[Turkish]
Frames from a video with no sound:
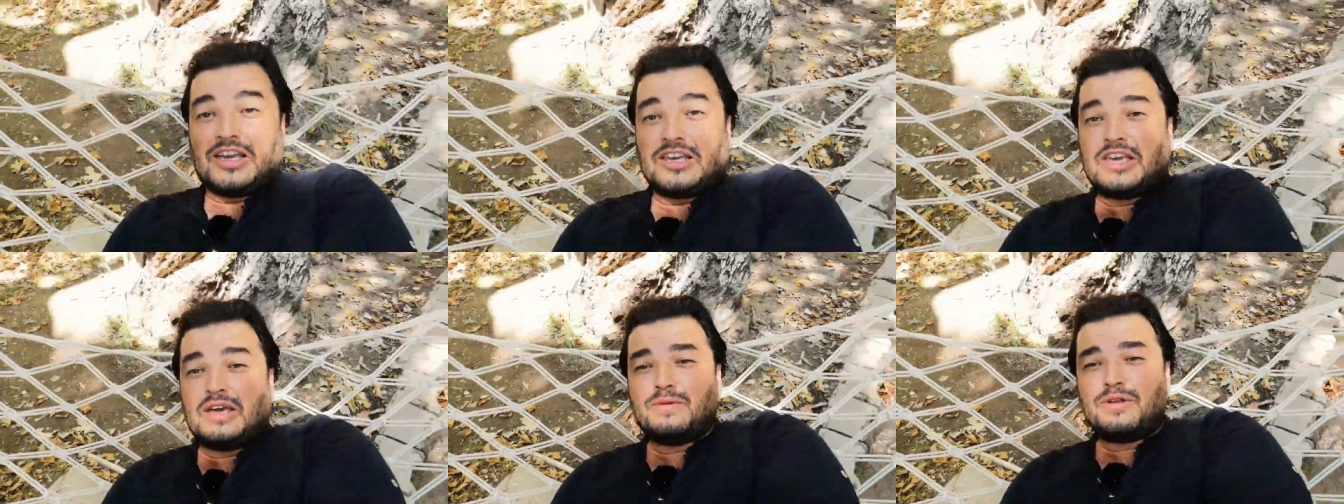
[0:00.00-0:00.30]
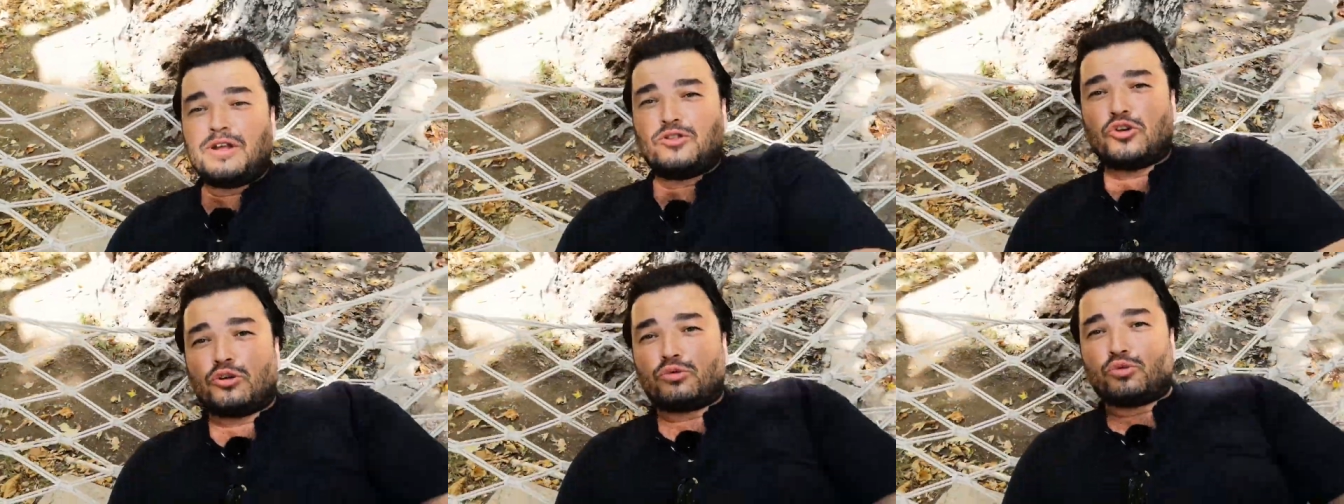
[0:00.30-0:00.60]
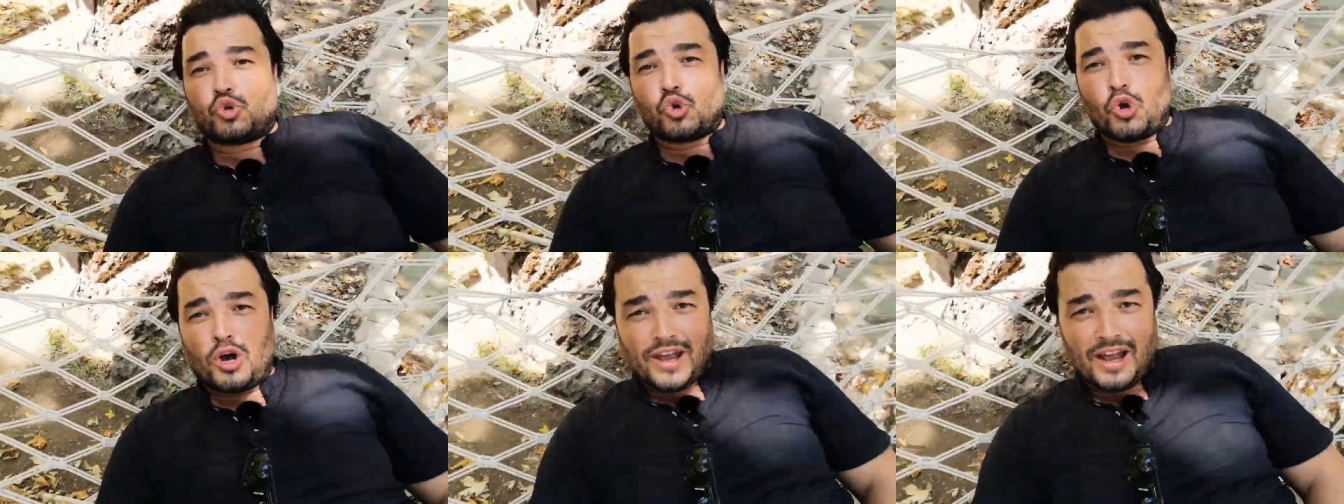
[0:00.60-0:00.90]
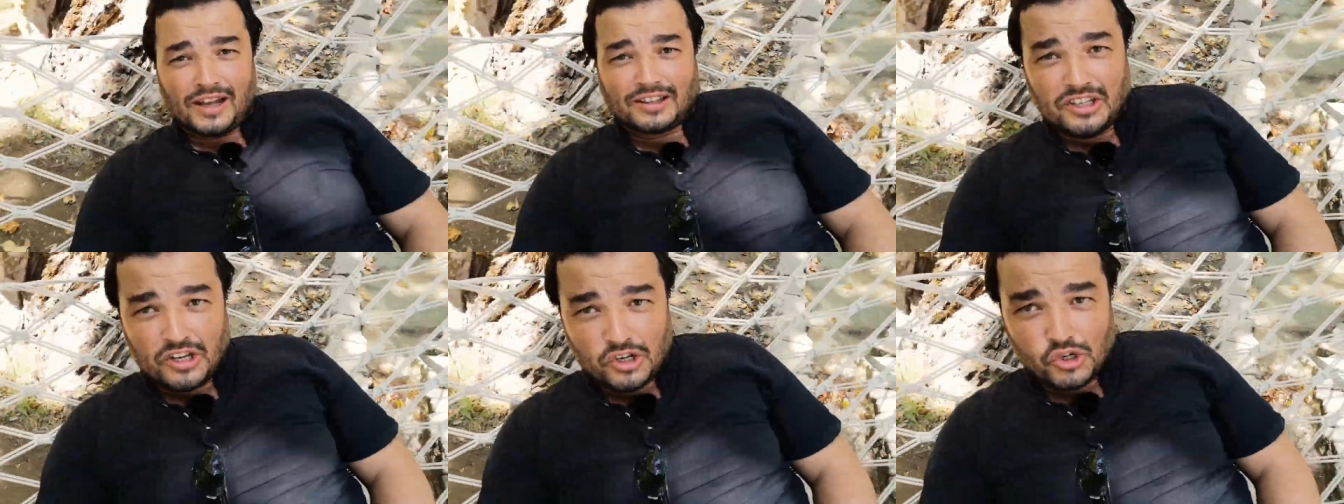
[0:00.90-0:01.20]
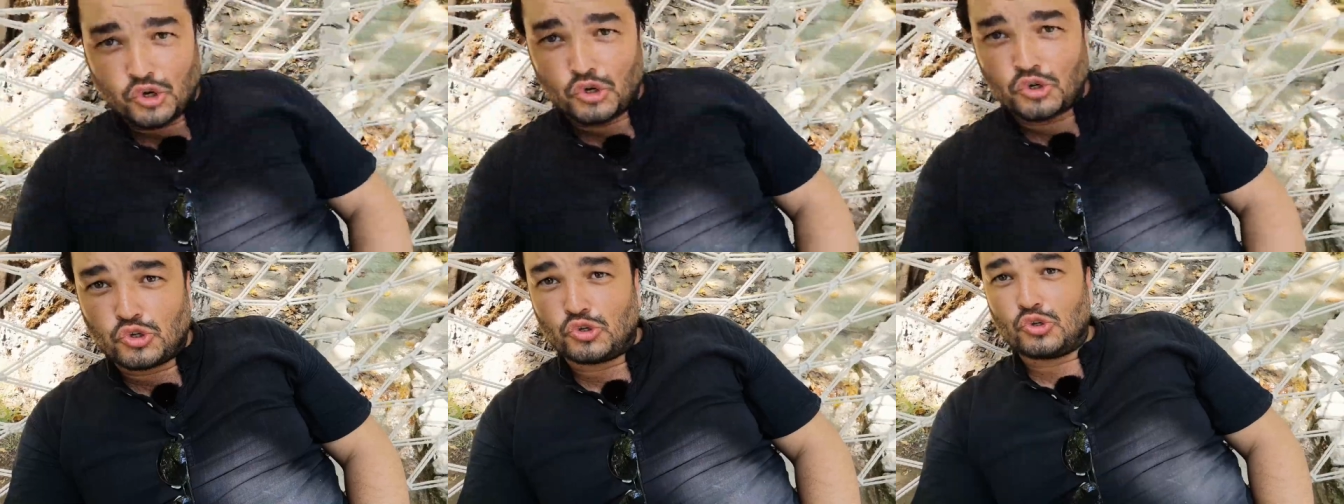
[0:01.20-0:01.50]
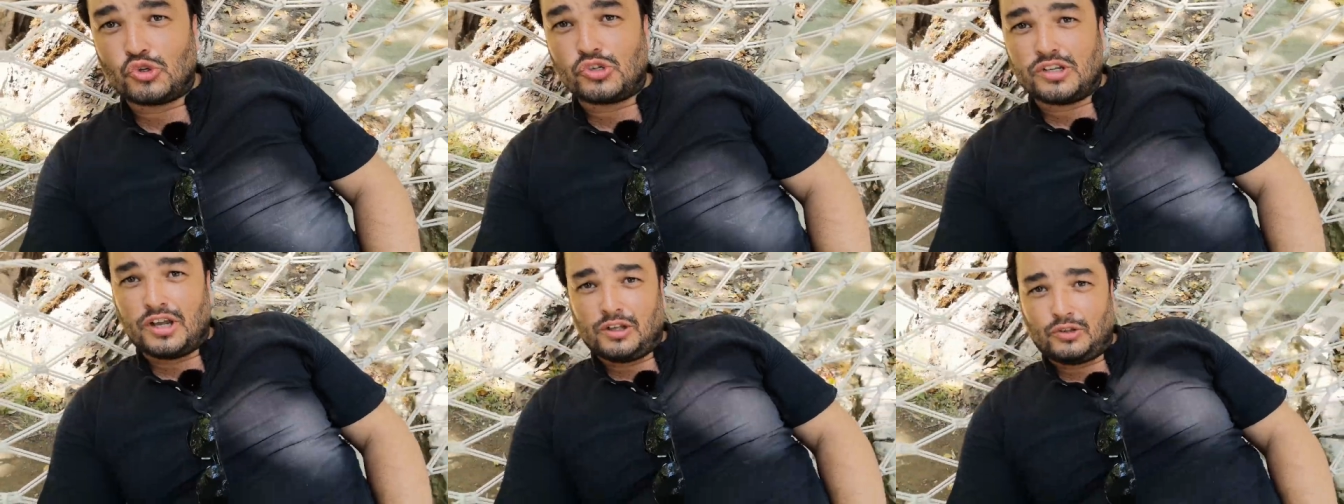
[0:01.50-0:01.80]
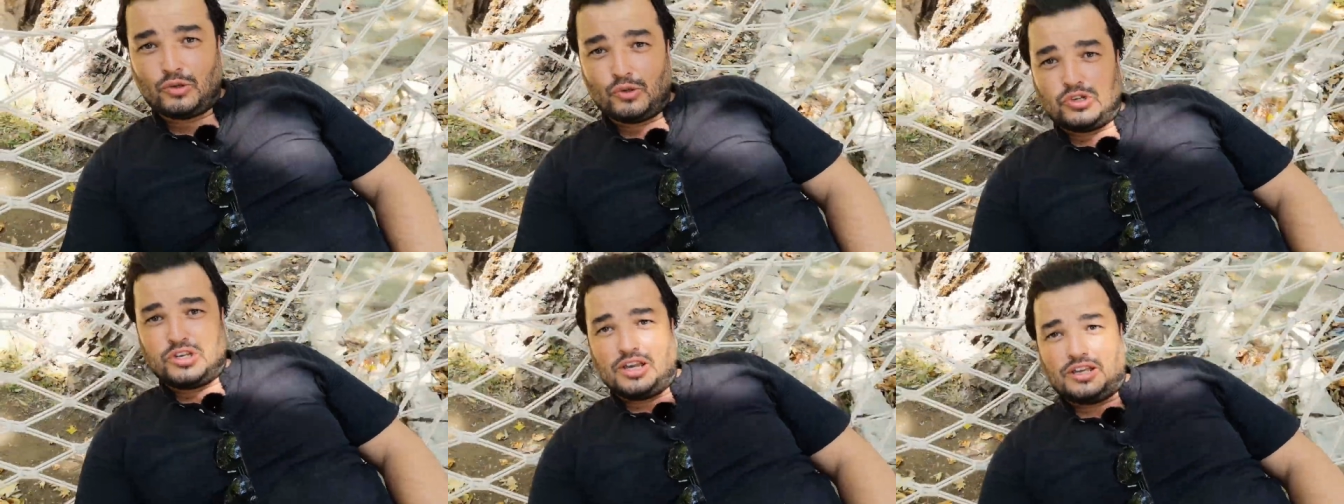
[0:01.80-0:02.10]
Yemin ediyorum şu hayatı yaşıyorsunuz ya
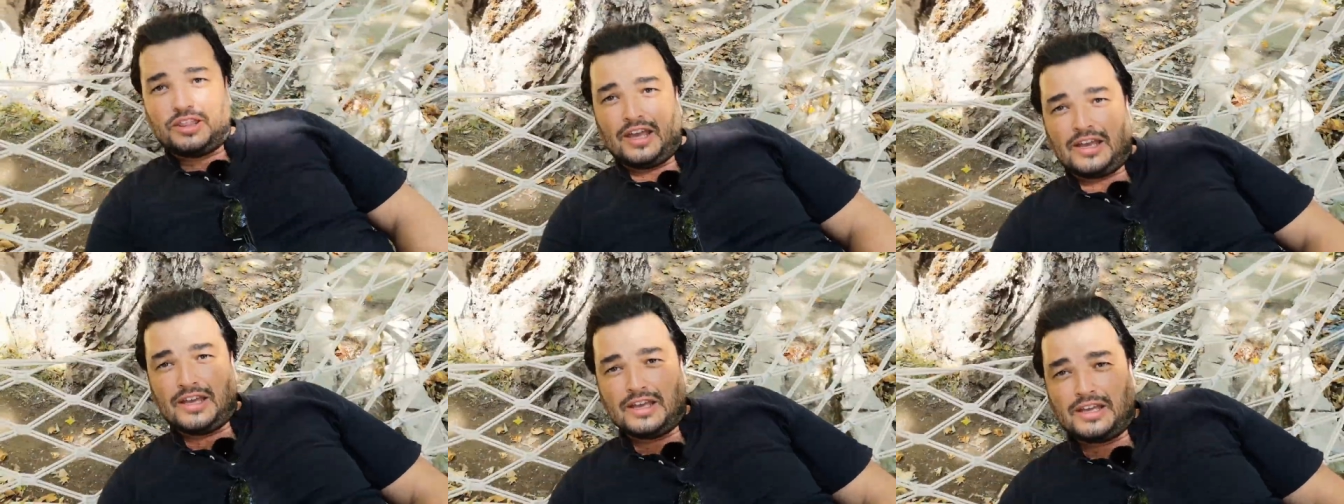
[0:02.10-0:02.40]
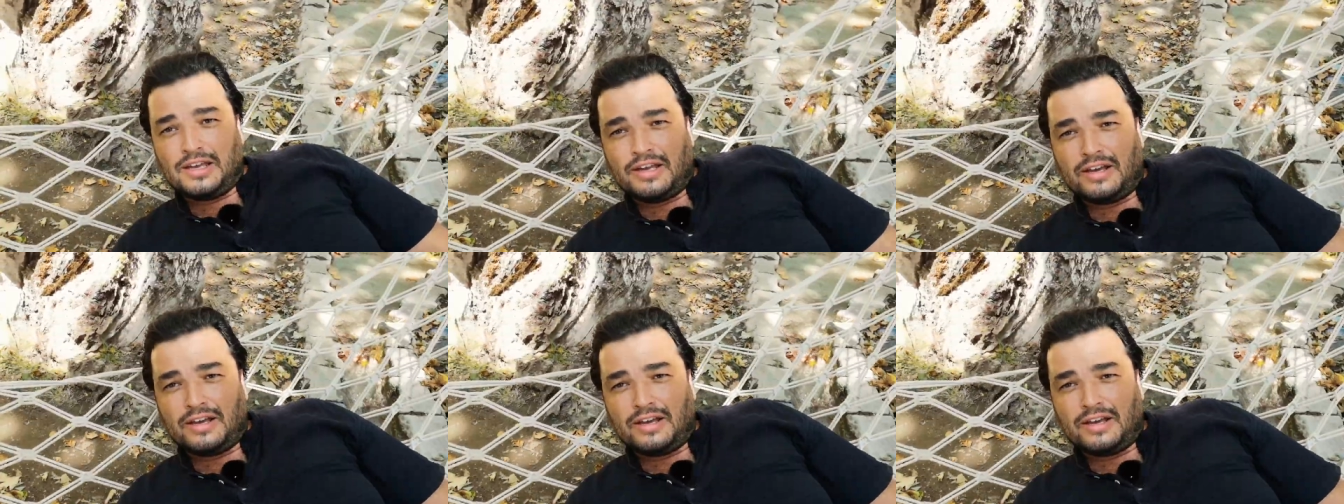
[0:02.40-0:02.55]
Türkiye'de.